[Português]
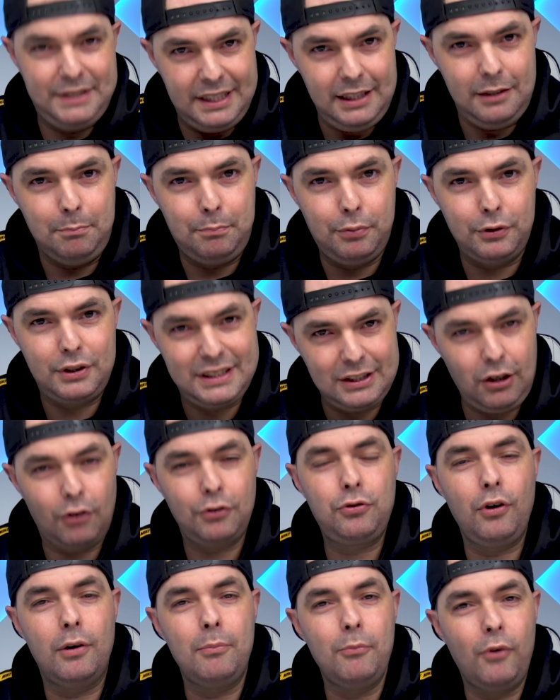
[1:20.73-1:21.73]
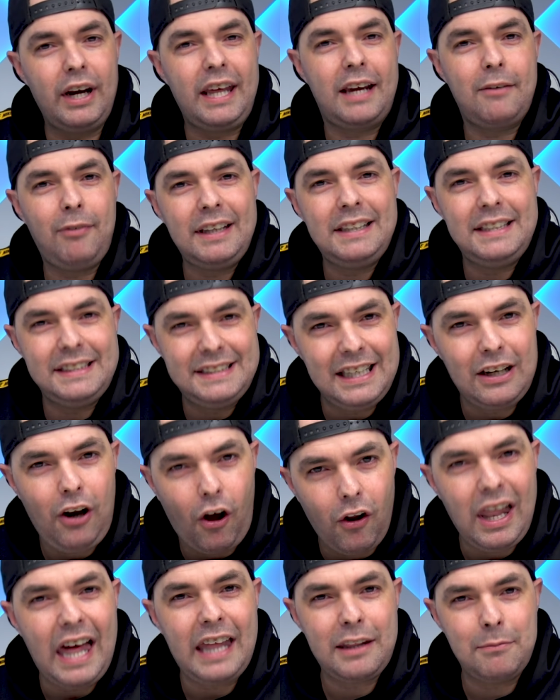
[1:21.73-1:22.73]
Sim, porque só o teu amor é que vai dizer
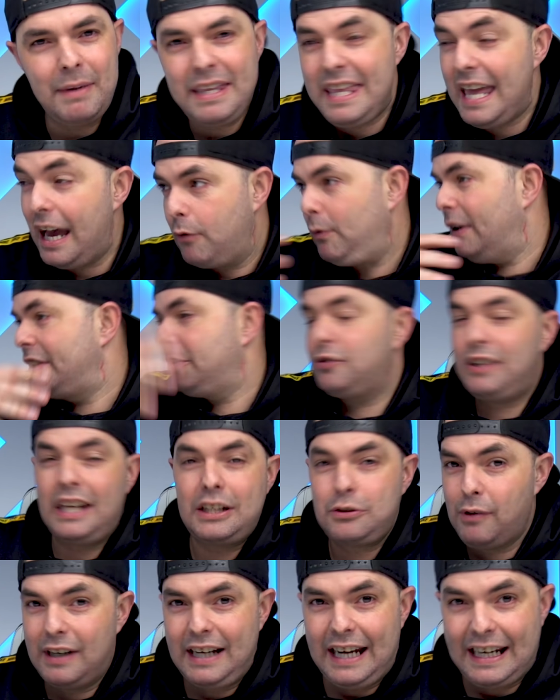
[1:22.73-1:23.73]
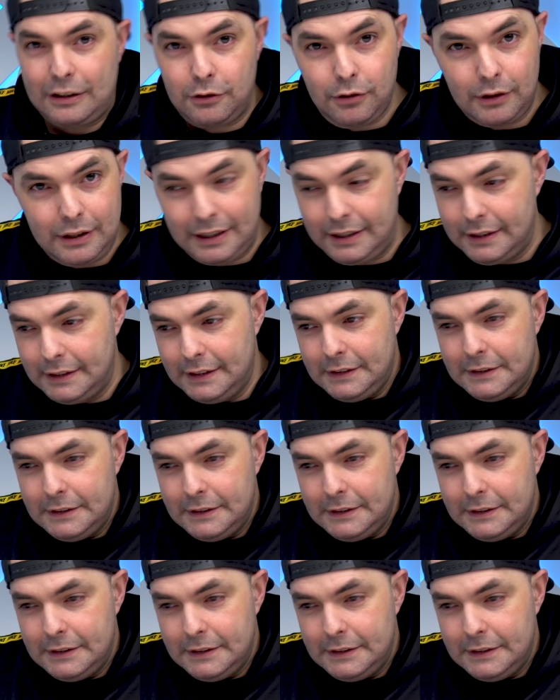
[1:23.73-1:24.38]
olá de manhã quando tu estás com a cara toda